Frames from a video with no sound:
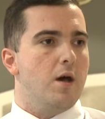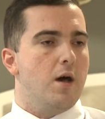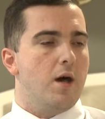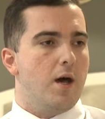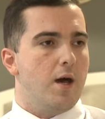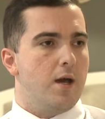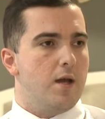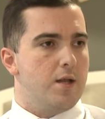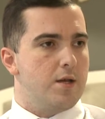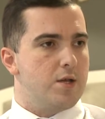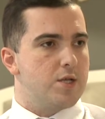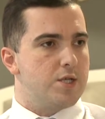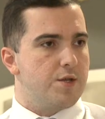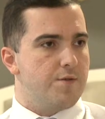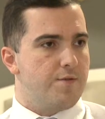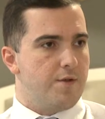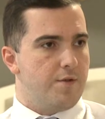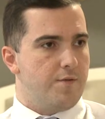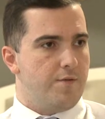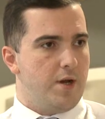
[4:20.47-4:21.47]
aylık
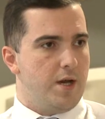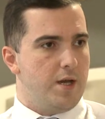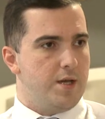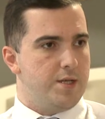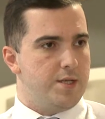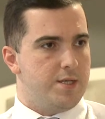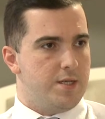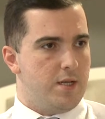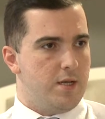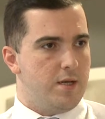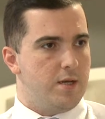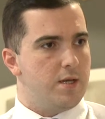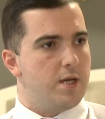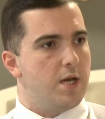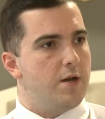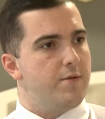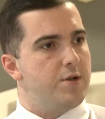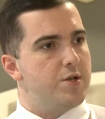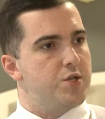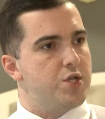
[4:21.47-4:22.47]
sıfır faizle
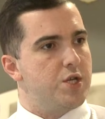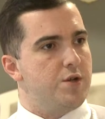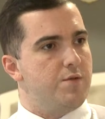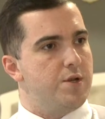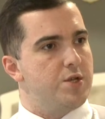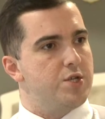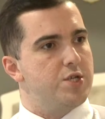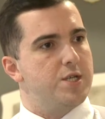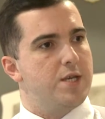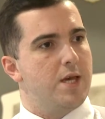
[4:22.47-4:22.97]
yavaş yavaş